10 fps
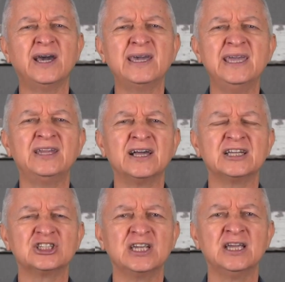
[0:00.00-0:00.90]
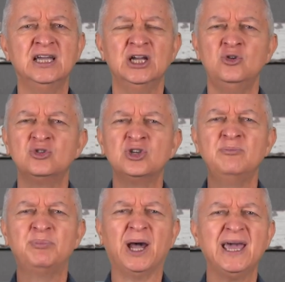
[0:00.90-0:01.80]
rien à cacher, nous
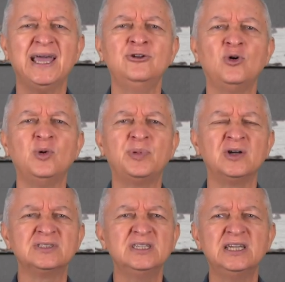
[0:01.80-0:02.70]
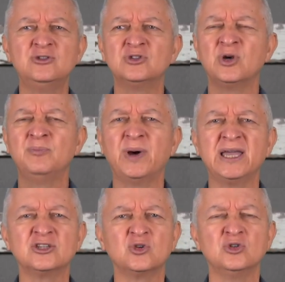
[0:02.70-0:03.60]
sommes prêts à nous repentir, nous sommes
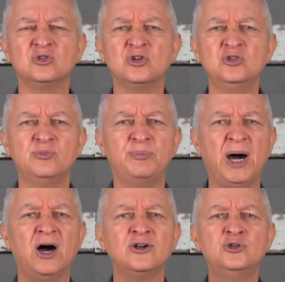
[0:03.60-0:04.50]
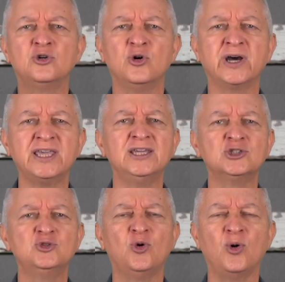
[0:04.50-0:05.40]
prêts à ce que Dieu nous parle, nous
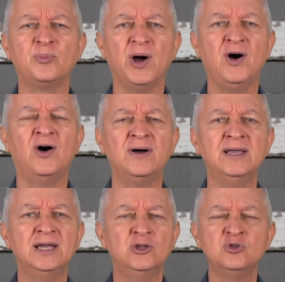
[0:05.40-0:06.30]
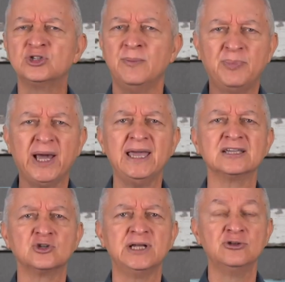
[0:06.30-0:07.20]
corrige, nous reprend, nous sommes prêts
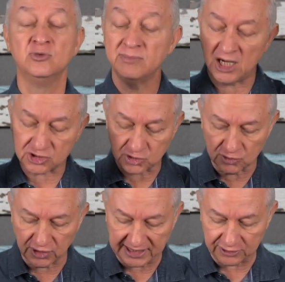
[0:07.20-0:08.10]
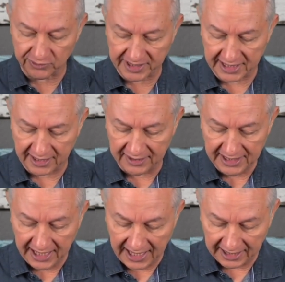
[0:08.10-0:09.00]
à cela, nous marchons dans la lumière,
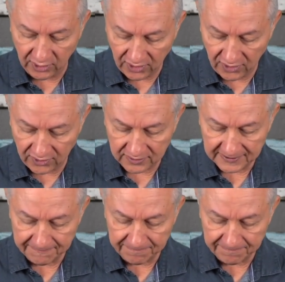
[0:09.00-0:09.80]
alors